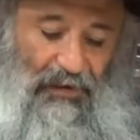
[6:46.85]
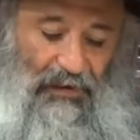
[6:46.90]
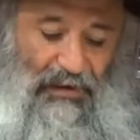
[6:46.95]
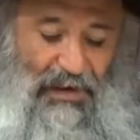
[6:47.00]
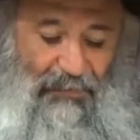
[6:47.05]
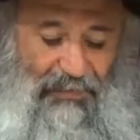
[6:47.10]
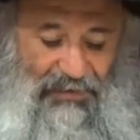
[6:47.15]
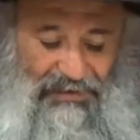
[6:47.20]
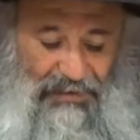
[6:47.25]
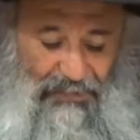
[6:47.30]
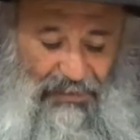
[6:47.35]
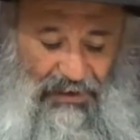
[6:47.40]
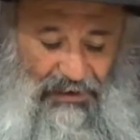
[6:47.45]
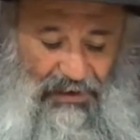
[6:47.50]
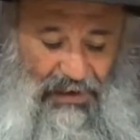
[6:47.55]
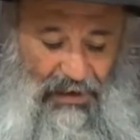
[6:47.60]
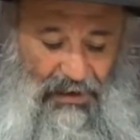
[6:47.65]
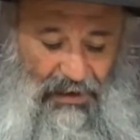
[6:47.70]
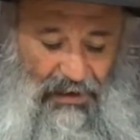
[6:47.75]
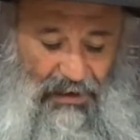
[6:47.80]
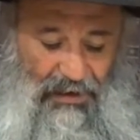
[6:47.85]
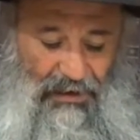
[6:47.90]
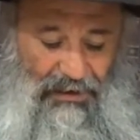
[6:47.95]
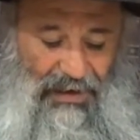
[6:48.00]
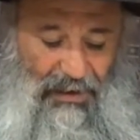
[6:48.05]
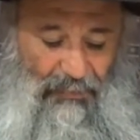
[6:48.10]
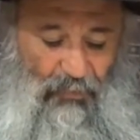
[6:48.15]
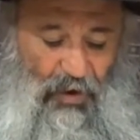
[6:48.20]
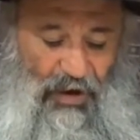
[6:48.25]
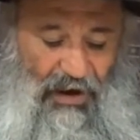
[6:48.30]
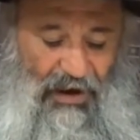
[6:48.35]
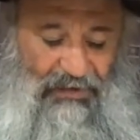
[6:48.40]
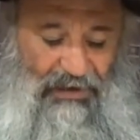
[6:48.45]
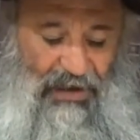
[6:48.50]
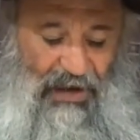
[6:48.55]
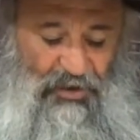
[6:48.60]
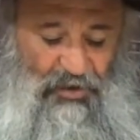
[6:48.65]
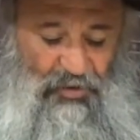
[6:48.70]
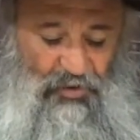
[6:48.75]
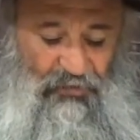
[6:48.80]
Là-bas, c'est marqué La moed
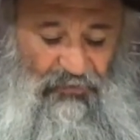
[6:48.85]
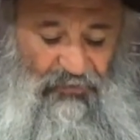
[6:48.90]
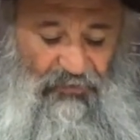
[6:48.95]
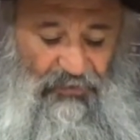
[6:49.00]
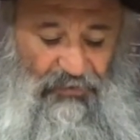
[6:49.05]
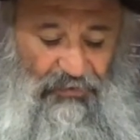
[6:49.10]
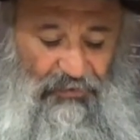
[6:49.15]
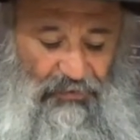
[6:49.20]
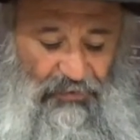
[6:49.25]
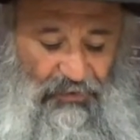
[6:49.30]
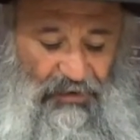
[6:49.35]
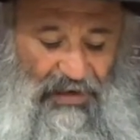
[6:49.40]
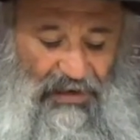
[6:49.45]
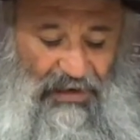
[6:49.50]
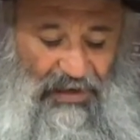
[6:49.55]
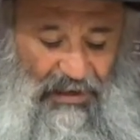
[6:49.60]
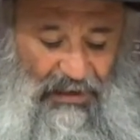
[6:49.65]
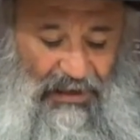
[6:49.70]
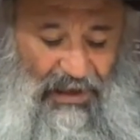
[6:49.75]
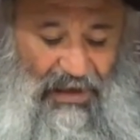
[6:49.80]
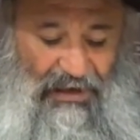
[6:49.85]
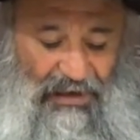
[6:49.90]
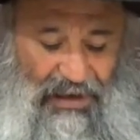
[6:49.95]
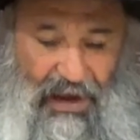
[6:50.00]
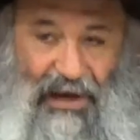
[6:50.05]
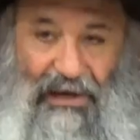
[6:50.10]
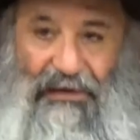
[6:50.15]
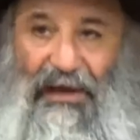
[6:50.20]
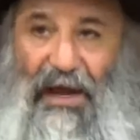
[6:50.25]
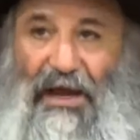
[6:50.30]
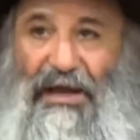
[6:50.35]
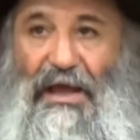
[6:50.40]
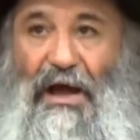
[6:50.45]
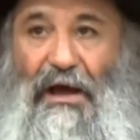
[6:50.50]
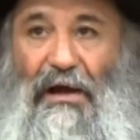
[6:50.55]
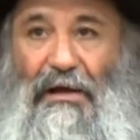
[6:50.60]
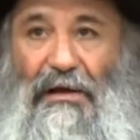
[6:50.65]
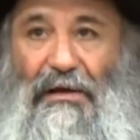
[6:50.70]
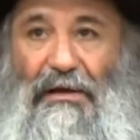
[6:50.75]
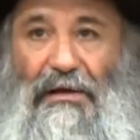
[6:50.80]
Ashuv, Elecha Ka'et Haya.
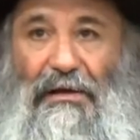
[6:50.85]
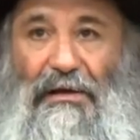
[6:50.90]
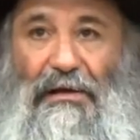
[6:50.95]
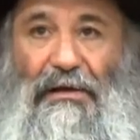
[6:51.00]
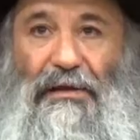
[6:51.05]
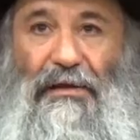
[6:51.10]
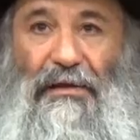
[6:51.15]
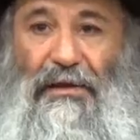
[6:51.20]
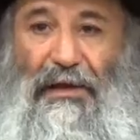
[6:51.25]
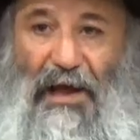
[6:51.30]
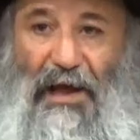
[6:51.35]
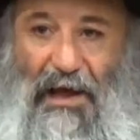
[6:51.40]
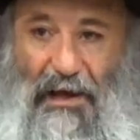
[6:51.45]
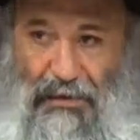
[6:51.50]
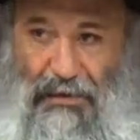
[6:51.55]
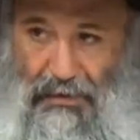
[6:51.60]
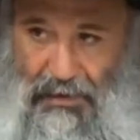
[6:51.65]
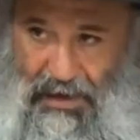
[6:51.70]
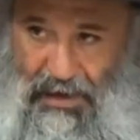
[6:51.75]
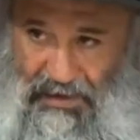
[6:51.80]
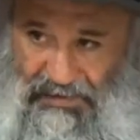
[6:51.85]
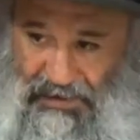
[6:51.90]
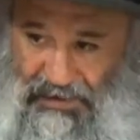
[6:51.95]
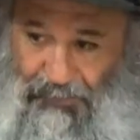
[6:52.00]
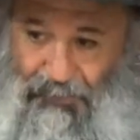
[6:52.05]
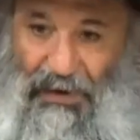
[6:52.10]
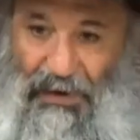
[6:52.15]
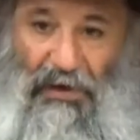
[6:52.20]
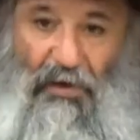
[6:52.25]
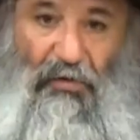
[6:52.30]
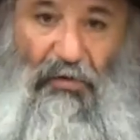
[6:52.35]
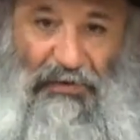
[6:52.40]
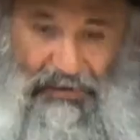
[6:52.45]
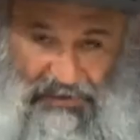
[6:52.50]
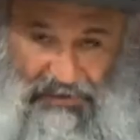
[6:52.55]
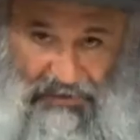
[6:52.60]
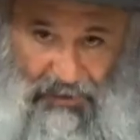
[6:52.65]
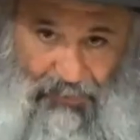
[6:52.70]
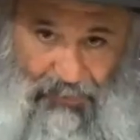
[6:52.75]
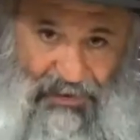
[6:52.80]
À cette période
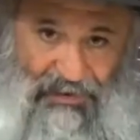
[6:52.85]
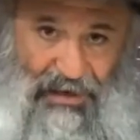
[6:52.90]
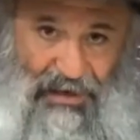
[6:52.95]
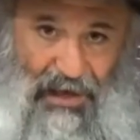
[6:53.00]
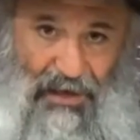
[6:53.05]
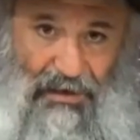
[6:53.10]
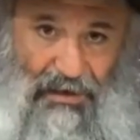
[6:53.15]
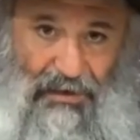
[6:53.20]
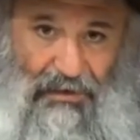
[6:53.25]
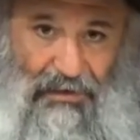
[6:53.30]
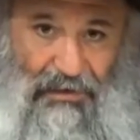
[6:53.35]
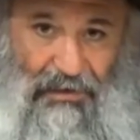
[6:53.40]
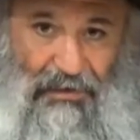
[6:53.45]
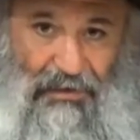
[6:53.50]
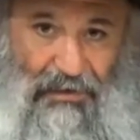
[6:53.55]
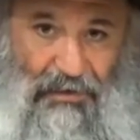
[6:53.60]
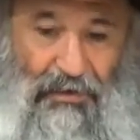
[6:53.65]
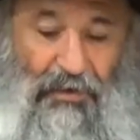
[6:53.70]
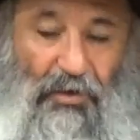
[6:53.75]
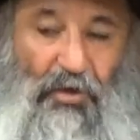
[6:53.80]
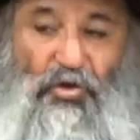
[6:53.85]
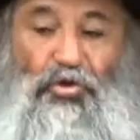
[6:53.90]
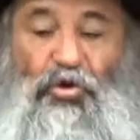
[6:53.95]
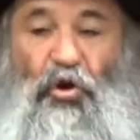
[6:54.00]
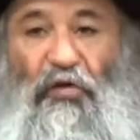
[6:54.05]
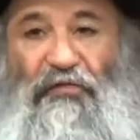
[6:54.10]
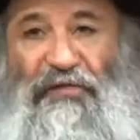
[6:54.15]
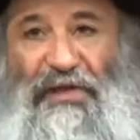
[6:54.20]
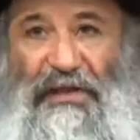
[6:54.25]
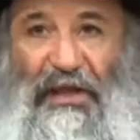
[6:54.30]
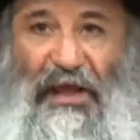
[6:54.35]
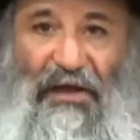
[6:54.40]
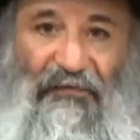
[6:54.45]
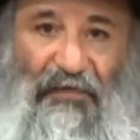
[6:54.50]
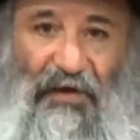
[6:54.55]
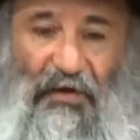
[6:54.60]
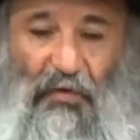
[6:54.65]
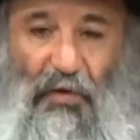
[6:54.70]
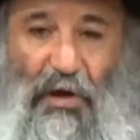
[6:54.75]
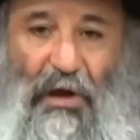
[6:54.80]
qui était Pessah, je reviendrai
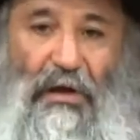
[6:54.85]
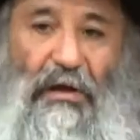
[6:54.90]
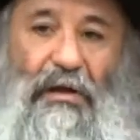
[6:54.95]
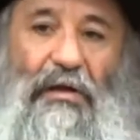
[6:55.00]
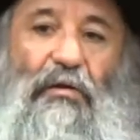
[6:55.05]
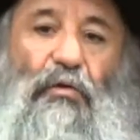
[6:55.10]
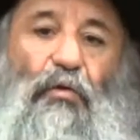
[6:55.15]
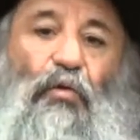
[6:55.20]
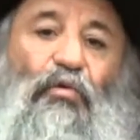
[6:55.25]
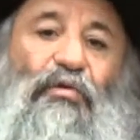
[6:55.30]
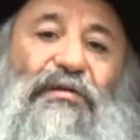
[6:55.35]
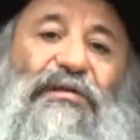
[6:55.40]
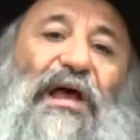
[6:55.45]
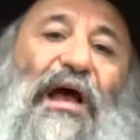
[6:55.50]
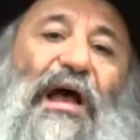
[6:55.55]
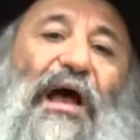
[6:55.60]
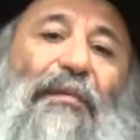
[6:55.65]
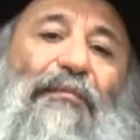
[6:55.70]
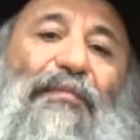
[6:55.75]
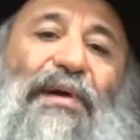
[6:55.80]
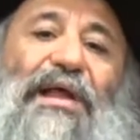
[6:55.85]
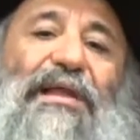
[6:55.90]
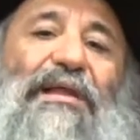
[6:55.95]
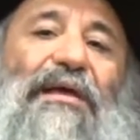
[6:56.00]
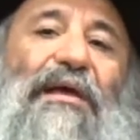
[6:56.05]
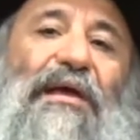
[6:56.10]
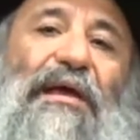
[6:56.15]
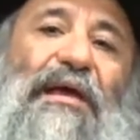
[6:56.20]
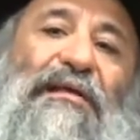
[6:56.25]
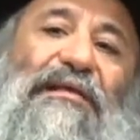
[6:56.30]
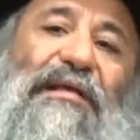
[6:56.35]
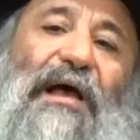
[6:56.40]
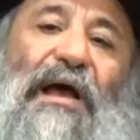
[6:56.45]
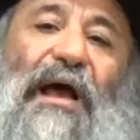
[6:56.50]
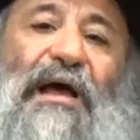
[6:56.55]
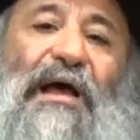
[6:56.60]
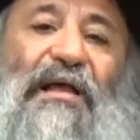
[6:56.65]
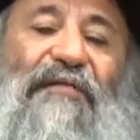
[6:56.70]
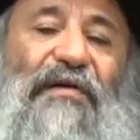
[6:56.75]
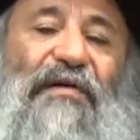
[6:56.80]
vers toi, où Sarah Ben, et
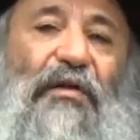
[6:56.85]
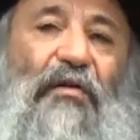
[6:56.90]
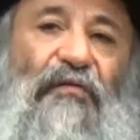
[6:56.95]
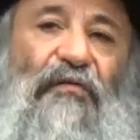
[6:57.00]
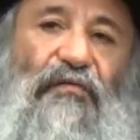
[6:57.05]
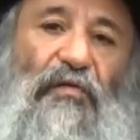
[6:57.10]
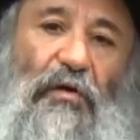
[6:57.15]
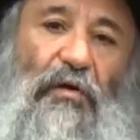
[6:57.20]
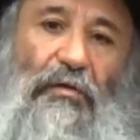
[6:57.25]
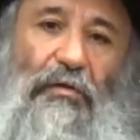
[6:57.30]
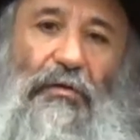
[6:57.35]
Sarah, elle avait un enfant.